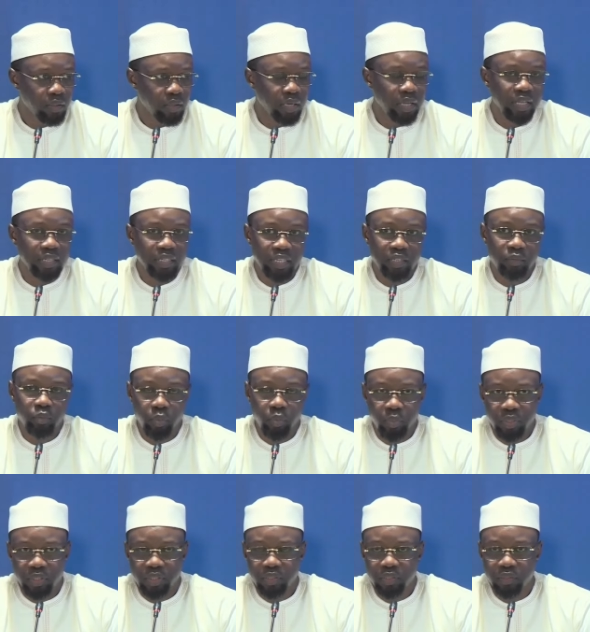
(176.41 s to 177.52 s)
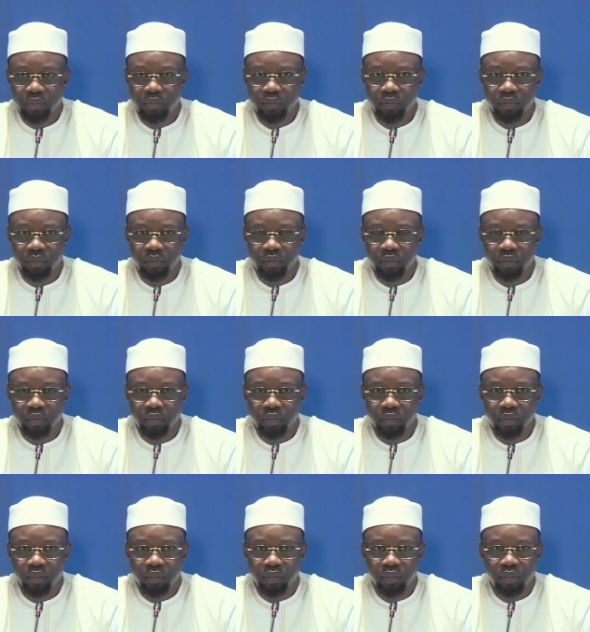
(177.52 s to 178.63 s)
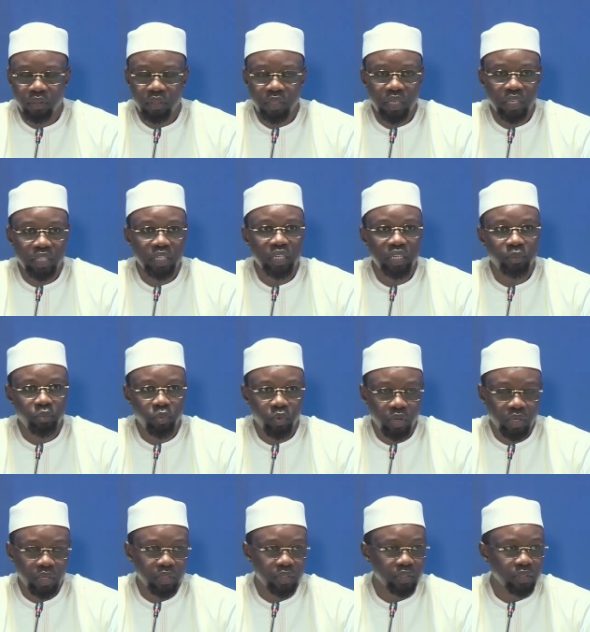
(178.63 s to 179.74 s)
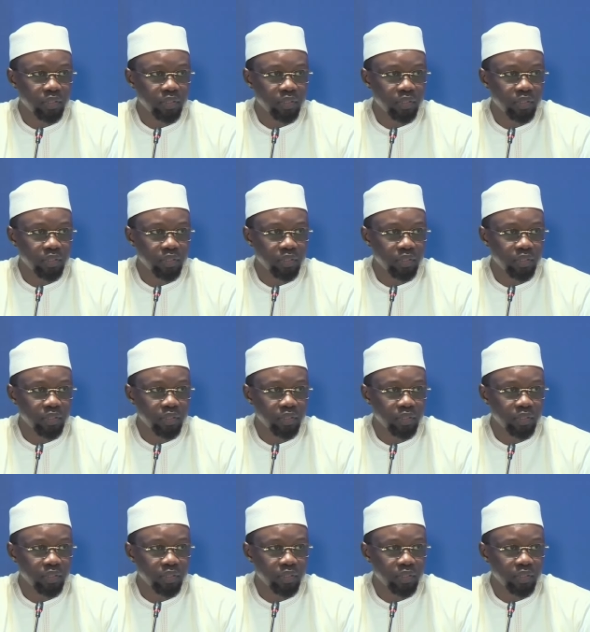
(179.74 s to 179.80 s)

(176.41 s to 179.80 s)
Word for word: La dette publique, qui est 10 points